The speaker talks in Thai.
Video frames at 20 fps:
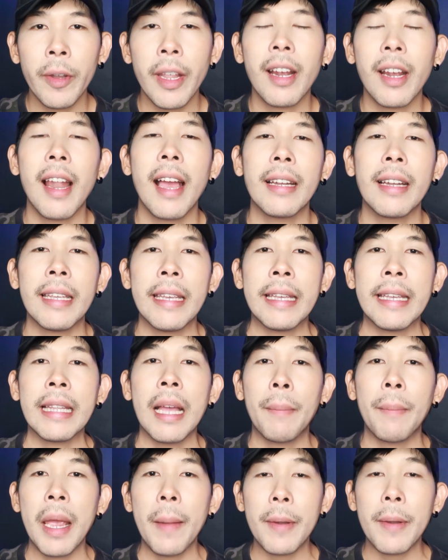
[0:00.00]
ในครั้งนี้
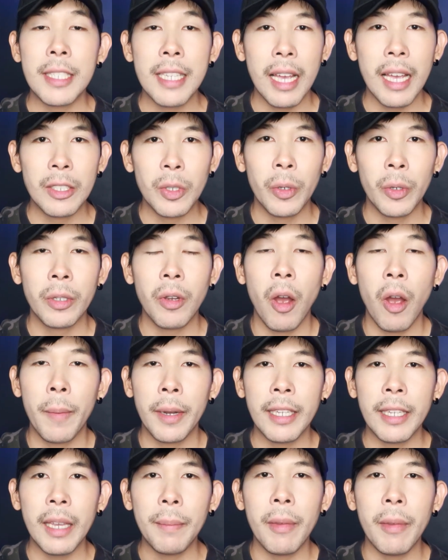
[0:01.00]
ทำให้ประชาชนของ
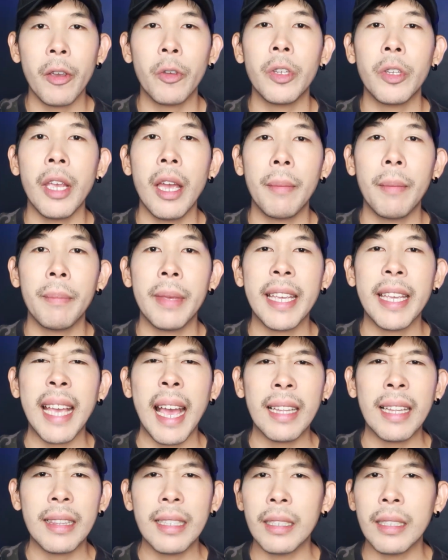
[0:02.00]
ประเทศเบลเยียม มี
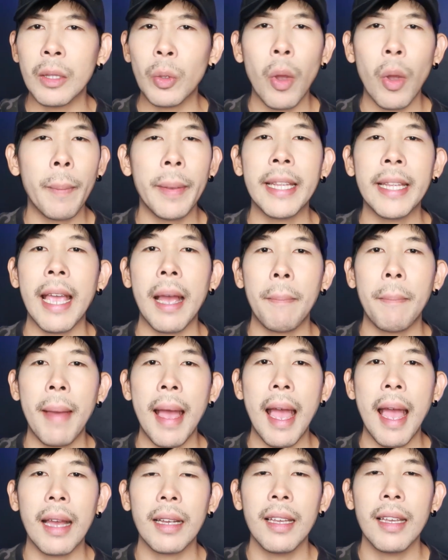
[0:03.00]
การตื่นตัวเป็นอย่าง
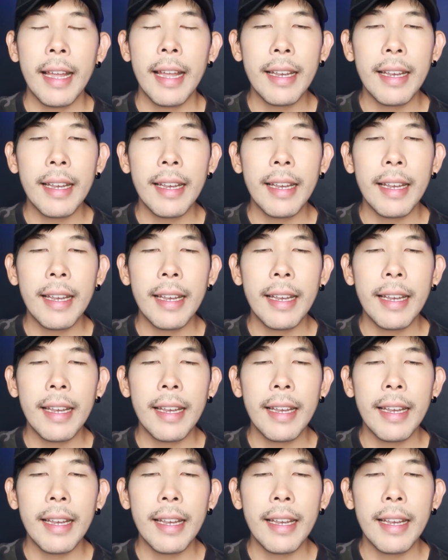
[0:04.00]
มาก